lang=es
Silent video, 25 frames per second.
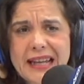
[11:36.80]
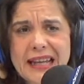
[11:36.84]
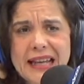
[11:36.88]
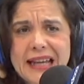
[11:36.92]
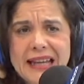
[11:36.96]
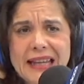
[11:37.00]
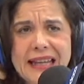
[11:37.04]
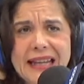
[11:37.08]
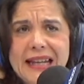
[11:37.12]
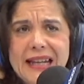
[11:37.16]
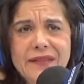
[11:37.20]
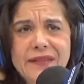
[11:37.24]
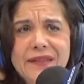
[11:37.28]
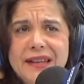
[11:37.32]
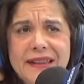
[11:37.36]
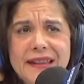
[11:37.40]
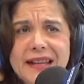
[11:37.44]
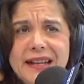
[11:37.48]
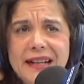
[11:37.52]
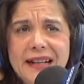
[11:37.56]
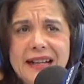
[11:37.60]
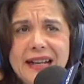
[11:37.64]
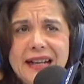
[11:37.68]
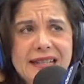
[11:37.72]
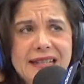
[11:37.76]
aquí, le voy a
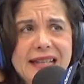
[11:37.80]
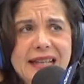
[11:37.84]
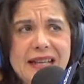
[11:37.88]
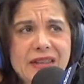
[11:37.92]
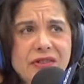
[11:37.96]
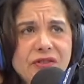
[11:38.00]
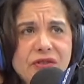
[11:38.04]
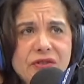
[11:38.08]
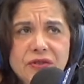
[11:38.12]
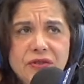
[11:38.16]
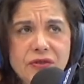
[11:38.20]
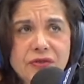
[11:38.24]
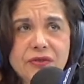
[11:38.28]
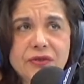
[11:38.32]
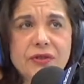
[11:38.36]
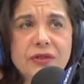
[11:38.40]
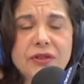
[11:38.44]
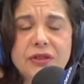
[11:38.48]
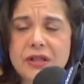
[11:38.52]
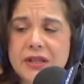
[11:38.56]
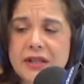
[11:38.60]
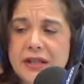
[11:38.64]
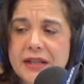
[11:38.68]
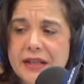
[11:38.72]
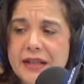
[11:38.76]
dar gracias yo.
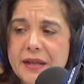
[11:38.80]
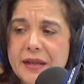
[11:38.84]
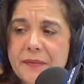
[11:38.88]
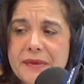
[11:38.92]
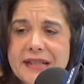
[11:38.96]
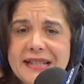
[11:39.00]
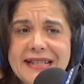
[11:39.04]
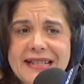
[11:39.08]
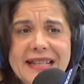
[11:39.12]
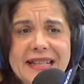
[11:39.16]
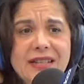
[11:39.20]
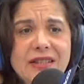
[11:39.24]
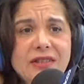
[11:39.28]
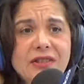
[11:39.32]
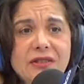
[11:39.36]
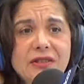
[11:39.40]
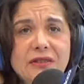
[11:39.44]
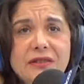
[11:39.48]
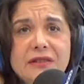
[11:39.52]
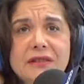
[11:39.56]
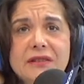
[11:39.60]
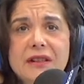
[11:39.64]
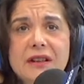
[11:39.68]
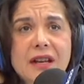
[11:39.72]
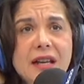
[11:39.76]
Ahora,
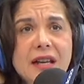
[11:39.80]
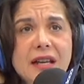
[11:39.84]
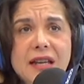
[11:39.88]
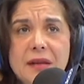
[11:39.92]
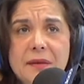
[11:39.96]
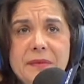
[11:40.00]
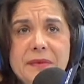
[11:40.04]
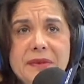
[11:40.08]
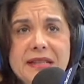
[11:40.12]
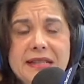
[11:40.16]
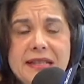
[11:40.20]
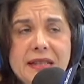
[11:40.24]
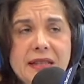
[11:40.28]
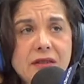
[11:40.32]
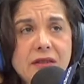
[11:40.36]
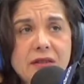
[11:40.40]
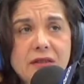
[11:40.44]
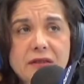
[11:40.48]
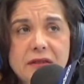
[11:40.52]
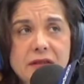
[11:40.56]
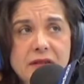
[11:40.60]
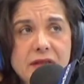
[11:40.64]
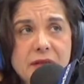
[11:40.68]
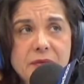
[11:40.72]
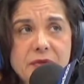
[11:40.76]
que me
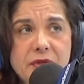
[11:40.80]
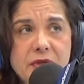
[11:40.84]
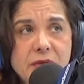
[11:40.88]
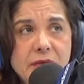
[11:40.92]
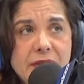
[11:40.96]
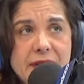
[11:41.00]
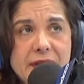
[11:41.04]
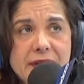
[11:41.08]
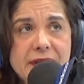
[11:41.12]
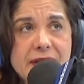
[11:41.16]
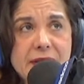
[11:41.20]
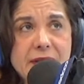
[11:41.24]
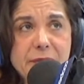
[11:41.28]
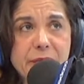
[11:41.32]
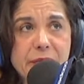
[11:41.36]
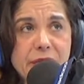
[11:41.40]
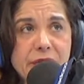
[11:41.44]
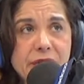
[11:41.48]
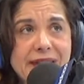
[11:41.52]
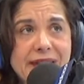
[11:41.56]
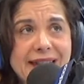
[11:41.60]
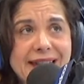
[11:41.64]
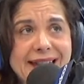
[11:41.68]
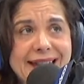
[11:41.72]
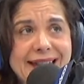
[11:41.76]
siento absolutamente
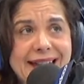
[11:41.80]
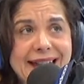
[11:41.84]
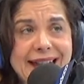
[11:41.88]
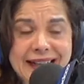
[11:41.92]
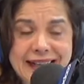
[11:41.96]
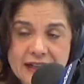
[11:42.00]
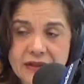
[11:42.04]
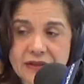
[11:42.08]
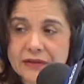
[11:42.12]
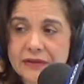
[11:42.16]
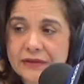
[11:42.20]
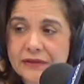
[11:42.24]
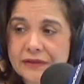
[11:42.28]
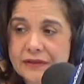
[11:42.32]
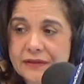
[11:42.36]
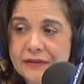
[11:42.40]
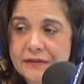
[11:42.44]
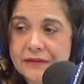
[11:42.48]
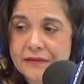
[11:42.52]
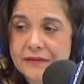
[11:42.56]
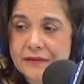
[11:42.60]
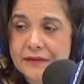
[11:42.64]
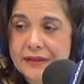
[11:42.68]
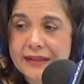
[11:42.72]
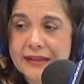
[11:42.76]
postergado
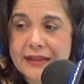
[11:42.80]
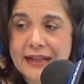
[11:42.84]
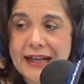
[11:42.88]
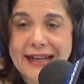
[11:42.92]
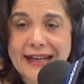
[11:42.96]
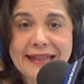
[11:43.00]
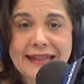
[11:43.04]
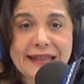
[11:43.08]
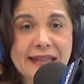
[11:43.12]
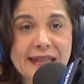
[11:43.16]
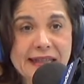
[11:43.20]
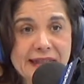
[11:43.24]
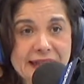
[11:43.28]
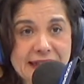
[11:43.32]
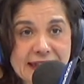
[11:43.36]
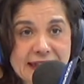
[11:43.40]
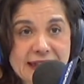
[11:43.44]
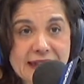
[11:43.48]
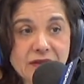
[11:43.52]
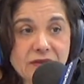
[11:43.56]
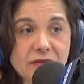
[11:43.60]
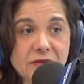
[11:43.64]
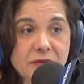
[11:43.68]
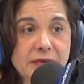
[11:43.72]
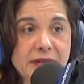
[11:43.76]

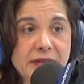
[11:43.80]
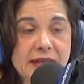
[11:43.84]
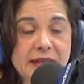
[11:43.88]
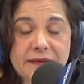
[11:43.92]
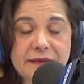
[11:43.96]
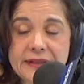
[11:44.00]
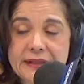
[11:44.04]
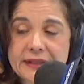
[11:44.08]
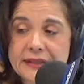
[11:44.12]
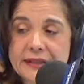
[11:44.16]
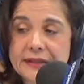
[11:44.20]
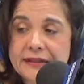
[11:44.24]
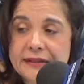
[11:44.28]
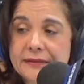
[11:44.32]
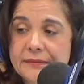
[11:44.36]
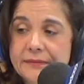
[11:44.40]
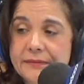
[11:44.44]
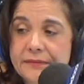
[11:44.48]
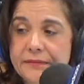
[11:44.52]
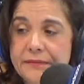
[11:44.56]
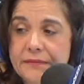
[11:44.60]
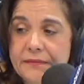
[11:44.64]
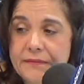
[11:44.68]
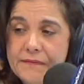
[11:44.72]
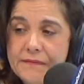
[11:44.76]
castigado por la vida.
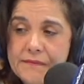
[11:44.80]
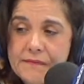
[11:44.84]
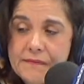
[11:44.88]
Fíjate